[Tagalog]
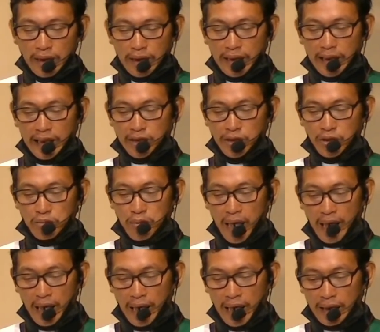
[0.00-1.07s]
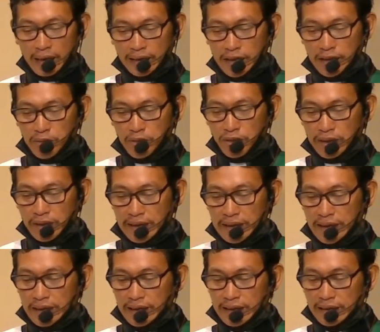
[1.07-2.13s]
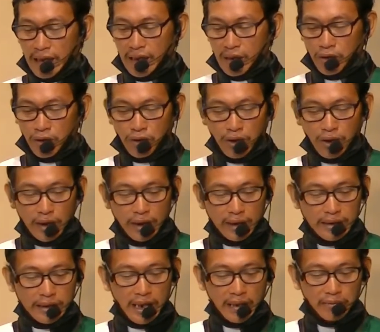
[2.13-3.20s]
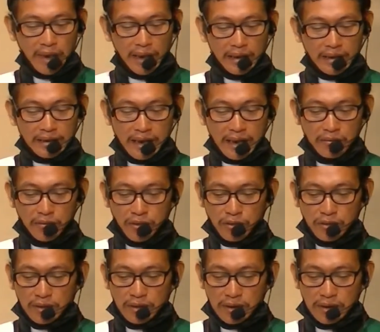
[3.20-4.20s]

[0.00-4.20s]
higugma ang imong isig katawo sama sa imong